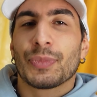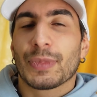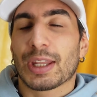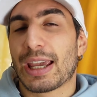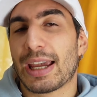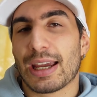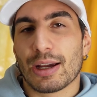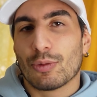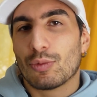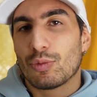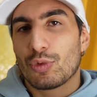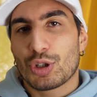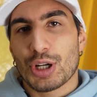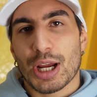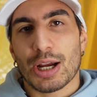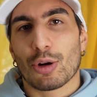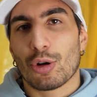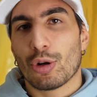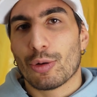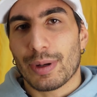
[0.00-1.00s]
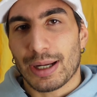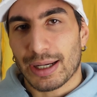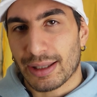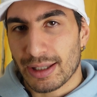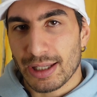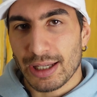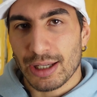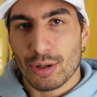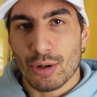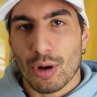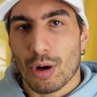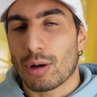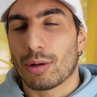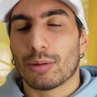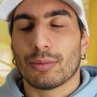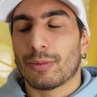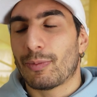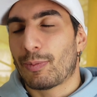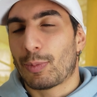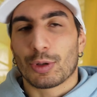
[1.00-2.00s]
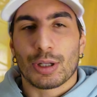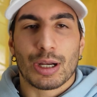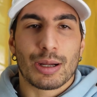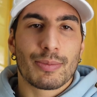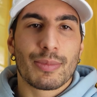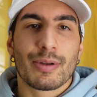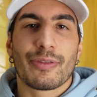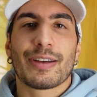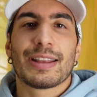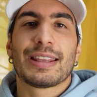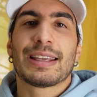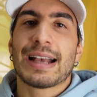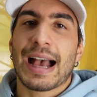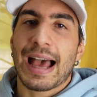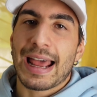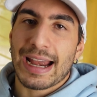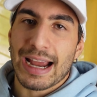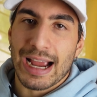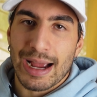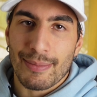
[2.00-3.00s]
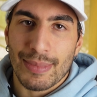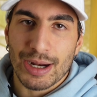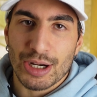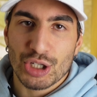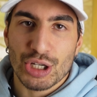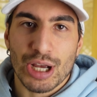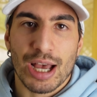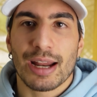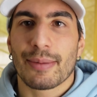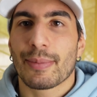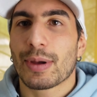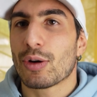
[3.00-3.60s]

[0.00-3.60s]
che un geco leopardino potrebbe faticare a mangiare,